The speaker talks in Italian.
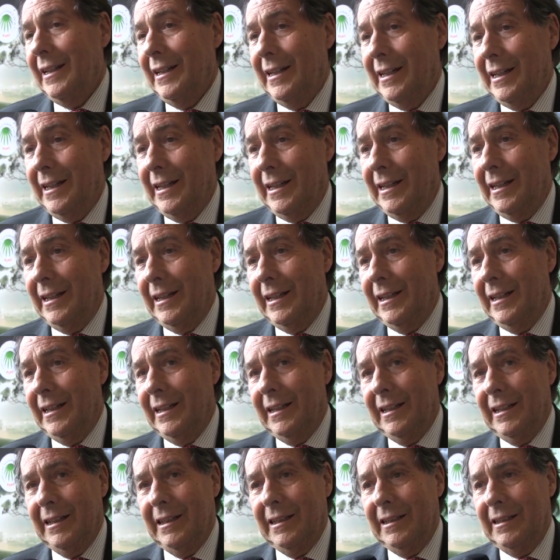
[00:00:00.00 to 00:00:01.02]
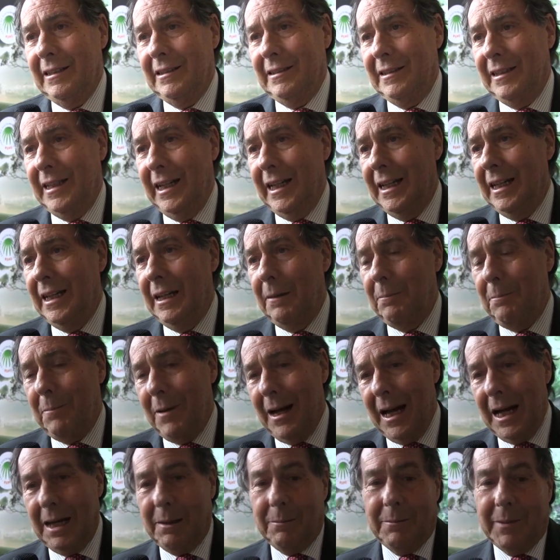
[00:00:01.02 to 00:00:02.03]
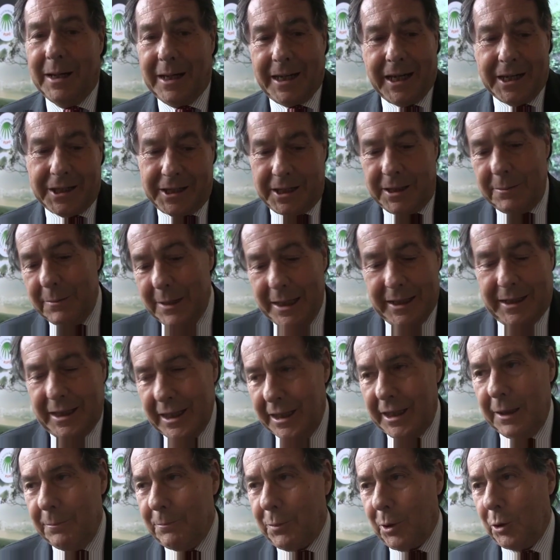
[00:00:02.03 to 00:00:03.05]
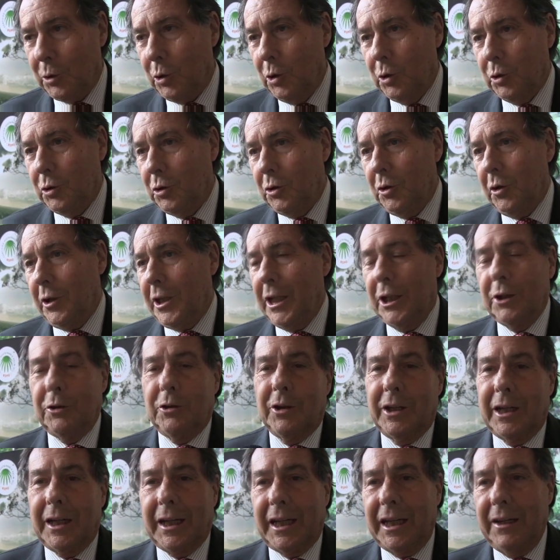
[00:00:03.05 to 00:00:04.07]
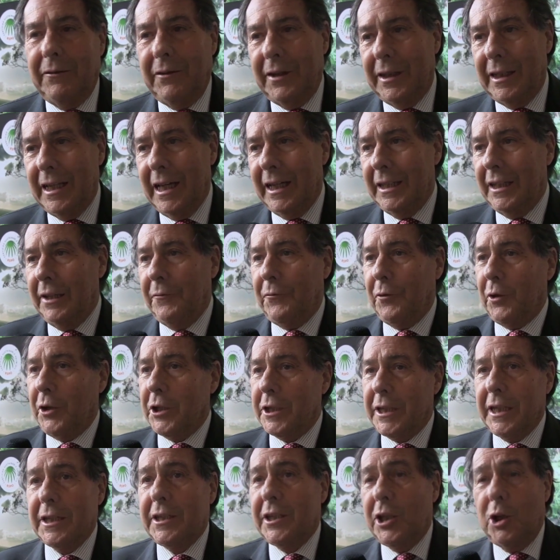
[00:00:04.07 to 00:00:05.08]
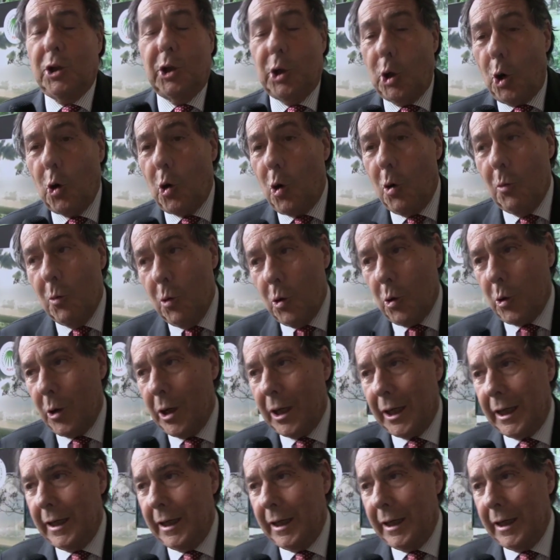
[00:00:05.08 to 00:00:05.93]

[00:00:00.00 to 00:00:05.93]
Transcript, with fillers: eh, del palma che si mette nel prodotto che non arrivi da deforestazione o comunque